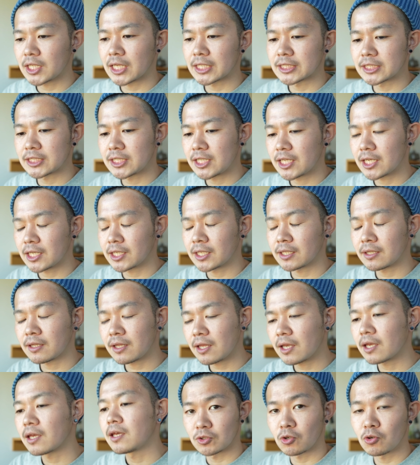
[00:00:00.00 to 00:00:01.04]
足してあげ
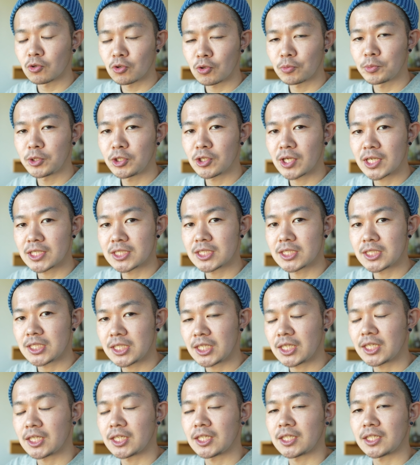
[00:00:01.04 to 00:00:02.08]
て好みの味
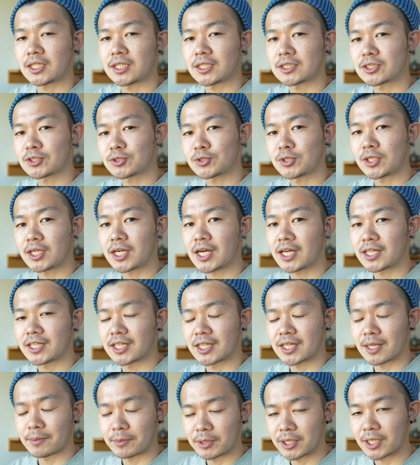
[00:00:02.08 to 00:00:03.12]
に作り変えて
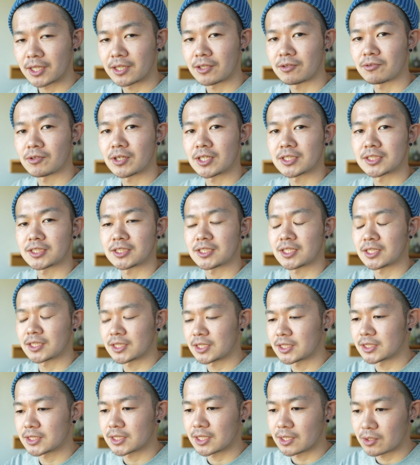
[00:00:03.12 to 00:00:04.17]
食べたっていう感じなん
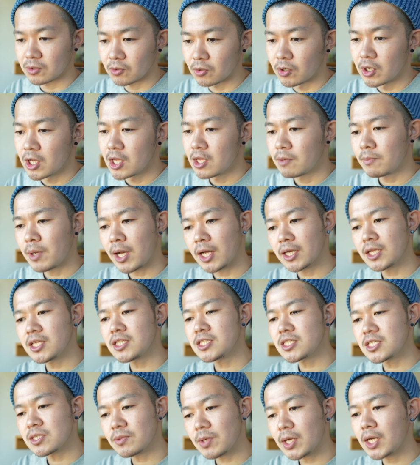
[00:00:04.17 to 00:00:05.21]
ですけど、
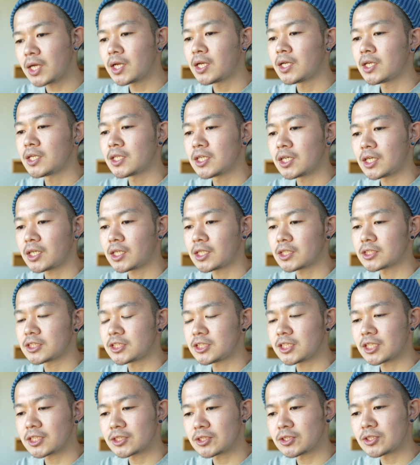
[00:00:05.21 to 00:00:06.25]
アレンジは
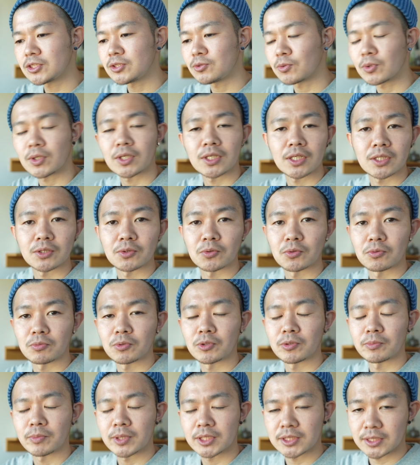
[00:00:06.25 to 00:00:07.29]
しやすいのかなと
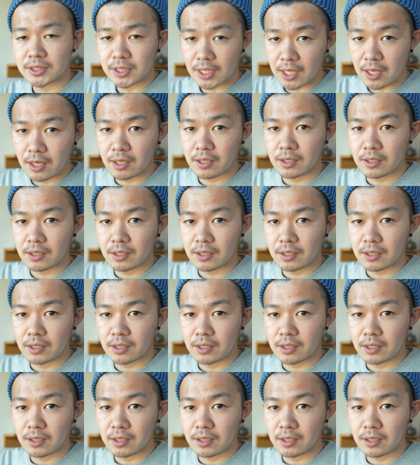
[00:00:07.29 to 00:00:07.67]
思いました。